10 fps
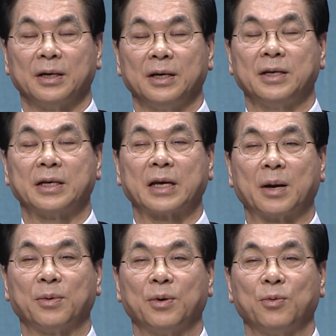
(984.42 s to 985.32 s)
이 세
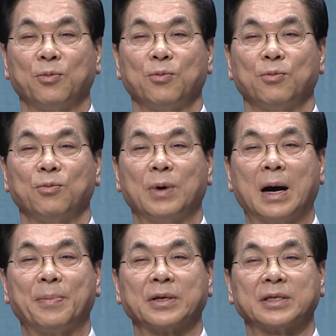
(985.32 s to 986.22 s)
사람은 왕
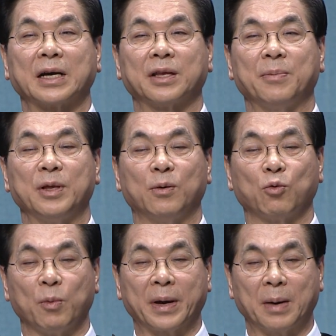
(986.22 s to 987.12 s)
앞에서 자기들의 믿음을
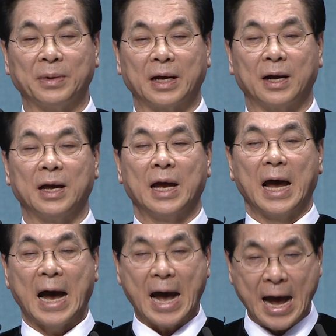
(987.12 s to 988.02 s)
고백합니다.
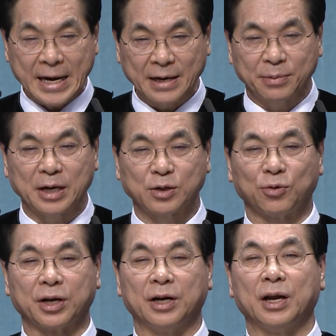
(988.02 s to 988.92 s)
하나님께서
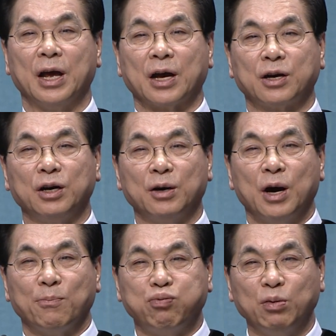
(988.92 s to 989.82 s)
우리를
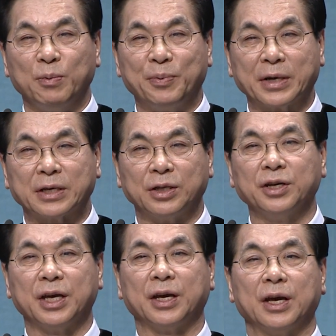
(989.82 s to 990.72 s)
그 풀물벌에서
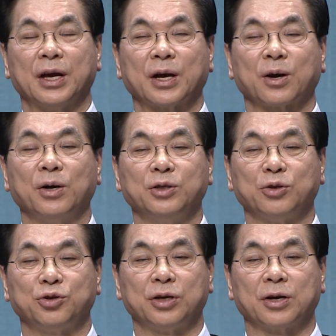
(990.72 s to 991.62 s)
능히 건져
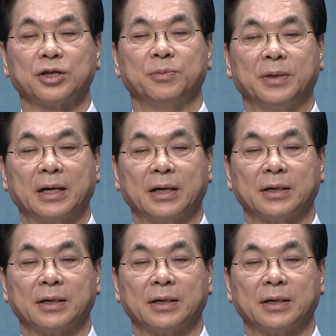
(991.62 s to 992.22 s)
주실 것입니다.